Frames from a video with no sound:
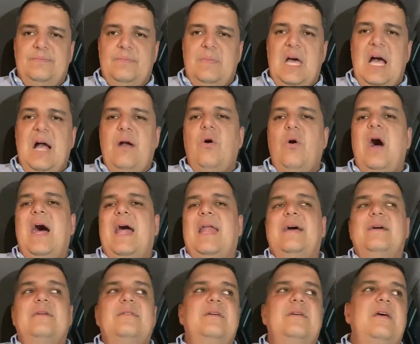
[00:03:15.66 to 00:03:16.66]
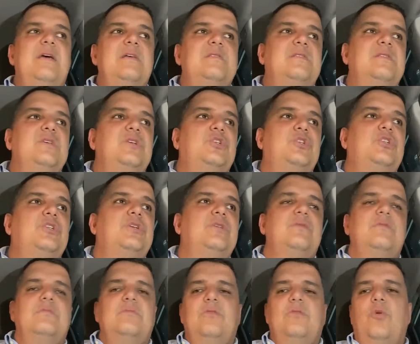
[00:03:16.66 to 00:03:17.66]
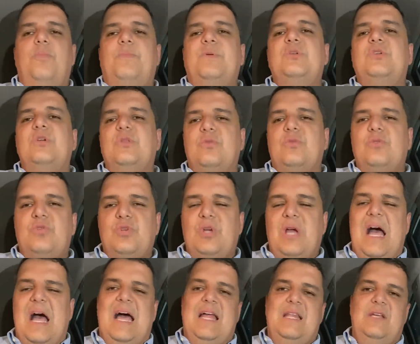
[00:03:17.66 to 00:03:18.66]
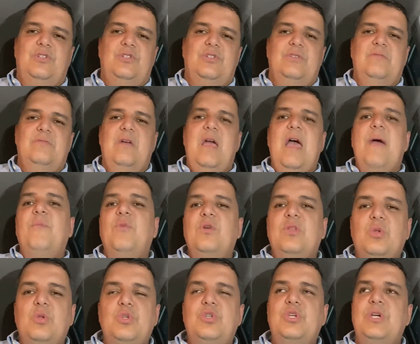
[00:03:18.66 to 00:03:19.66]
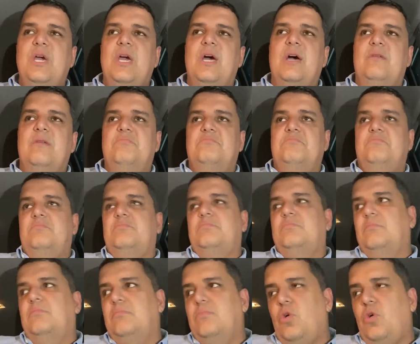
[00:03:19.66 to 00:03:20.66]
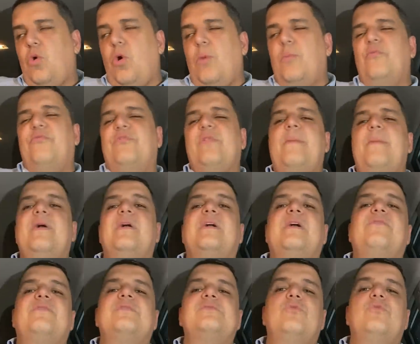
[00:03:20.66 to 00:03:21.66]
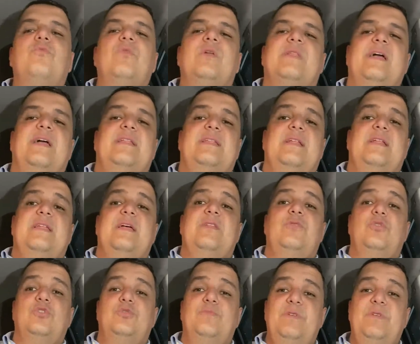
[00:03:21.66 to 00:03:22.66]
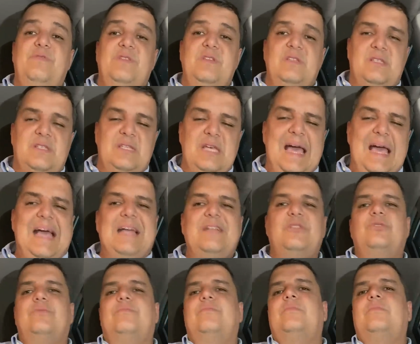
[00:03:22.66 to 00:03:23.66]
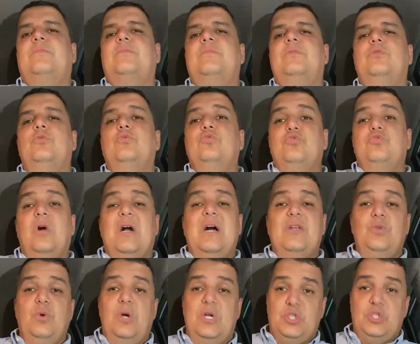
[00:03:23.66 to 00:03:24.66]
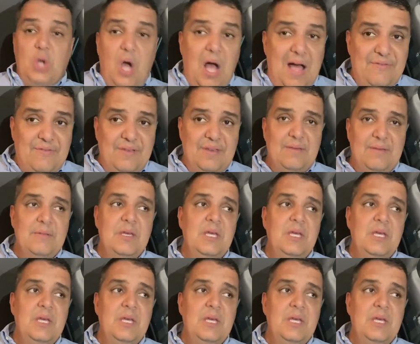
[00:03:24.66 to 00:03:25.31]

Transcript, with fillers: Agora, existe o pedido dos caras. É muito dinheiro. Como o Flamengo quer fazer um contrato até 2027, o jogador é jovem,